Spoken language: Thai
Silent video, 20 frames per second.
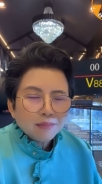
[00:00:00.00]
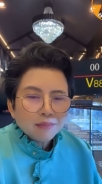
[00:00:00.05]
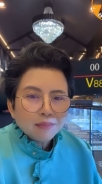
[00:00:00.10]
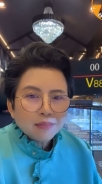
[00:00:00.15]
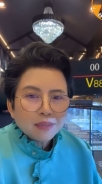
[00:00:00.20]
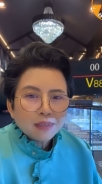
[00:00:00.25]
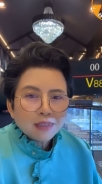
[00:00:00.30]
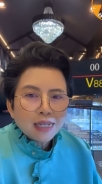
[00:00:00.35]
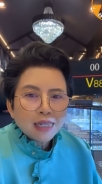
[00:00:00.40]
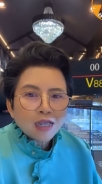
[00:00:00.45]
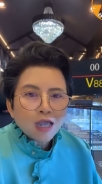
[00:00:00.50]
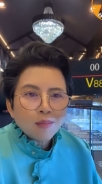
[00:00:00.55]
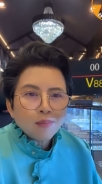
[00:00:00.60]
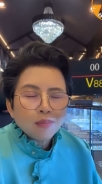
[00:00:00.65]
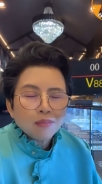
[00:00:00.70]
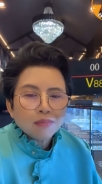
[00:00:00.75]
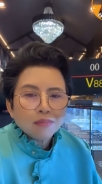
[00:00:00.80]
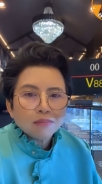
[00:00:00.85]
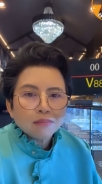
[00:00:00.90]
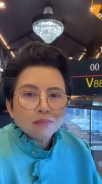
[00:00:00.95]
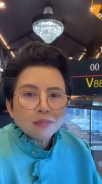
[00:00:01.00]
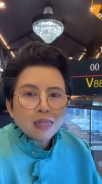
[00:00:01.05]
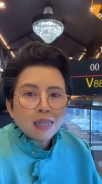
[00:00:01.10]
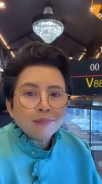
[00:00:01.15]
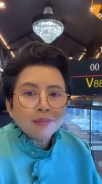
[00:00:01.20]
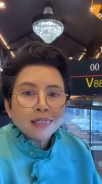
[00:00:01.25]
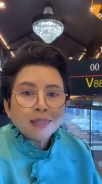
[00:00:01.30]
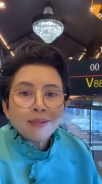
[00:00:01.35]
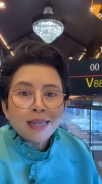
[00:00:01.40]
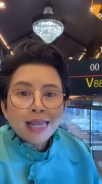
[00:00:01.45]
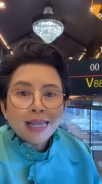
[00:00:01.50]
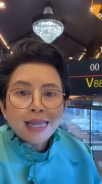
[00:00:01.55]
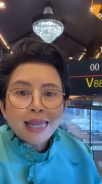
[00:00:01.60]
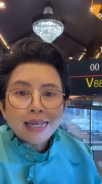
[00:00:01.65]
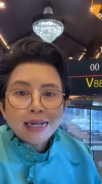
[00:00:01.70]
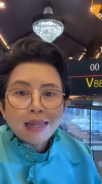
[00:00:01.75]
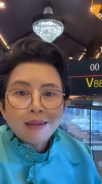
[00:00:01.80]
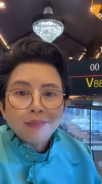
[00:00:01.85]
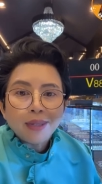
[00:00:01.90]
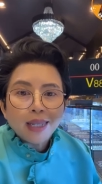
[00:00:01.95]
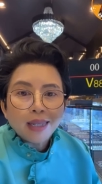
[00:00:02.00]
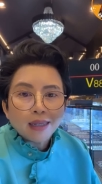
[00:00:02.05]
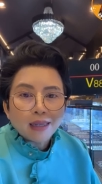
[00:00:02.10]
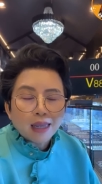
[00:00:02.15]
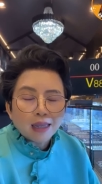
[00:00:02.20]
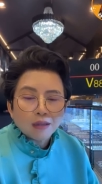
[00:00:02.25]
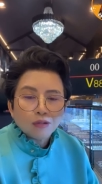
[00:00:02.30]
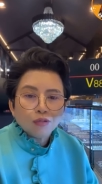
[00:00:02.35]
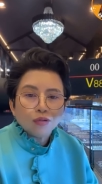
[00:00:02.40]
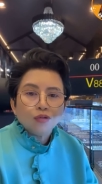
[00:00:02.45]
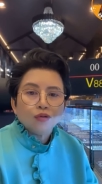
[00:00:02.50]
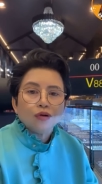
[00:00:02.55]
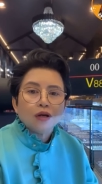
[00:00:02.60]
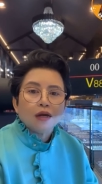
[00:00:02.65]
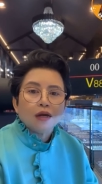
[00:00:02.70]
แล้วก็ให้ไม่ใช่หางานทำเองอ่ะคุณดูนะ